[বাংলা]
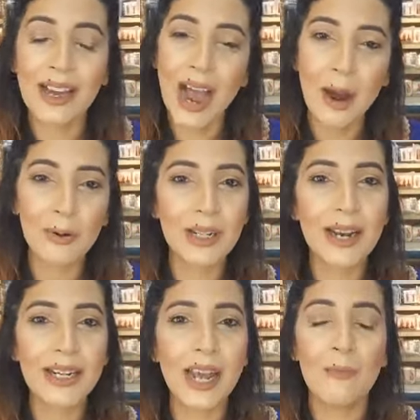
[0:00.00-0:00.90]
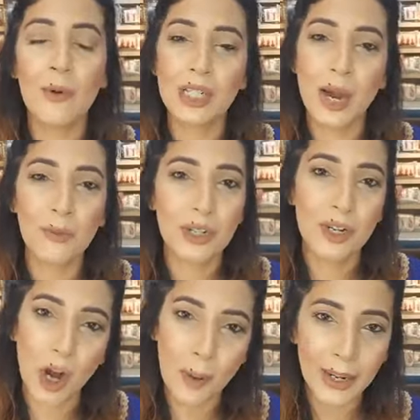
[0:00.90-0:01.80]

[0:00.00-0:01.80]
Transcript: আউটলেটে মোটামুটি সব